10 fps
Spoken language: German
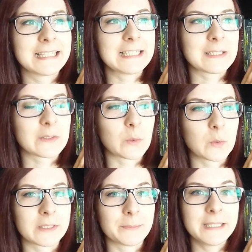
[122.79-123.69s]
geht es
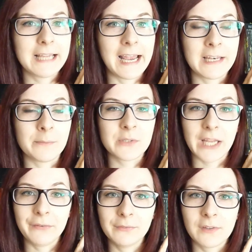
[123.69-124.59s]
los mit einem
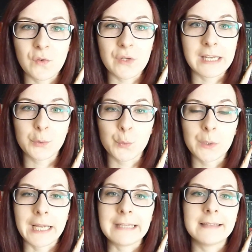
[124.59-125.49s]
Treffen zwischen der
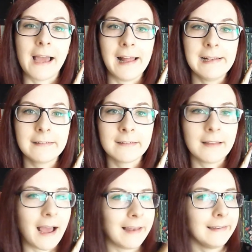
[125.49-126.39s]
schon recht
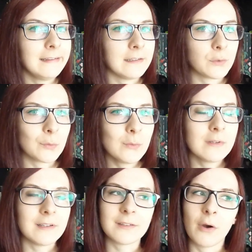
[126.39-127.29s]
alten Alide
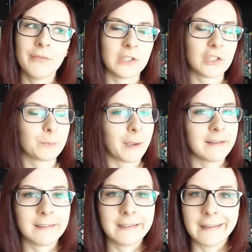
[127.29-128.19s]
Tru, ich hoffe, ich
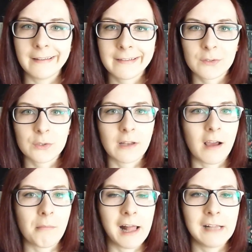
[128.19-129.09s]
spreche die estnischen
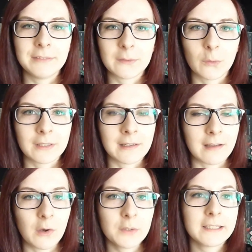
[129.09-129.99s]
Namen halbwegs
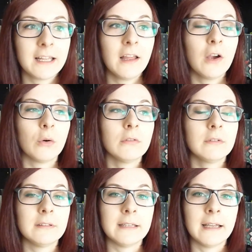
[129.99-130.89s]
ordentlich aus,
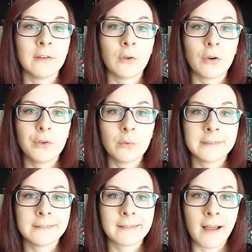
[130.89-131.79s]
und der noch
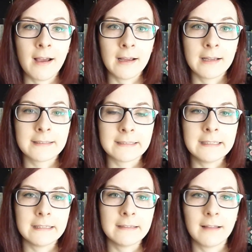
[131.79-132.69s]
jungen Zara,
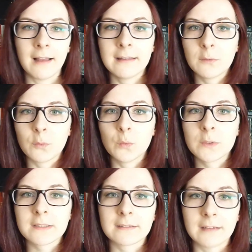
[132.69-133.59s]
die in Alide
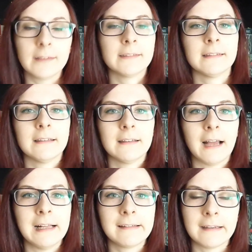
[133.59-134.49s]
Trus Garten
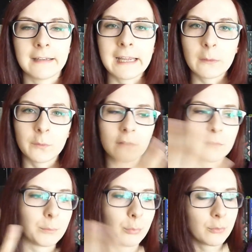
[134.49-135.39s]
als ein
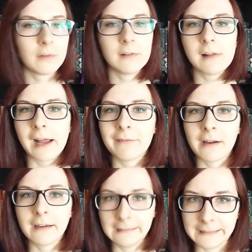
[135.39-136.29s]
regloses Bündel
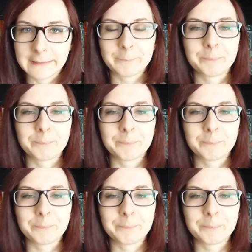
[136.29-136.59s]
einfach liegt.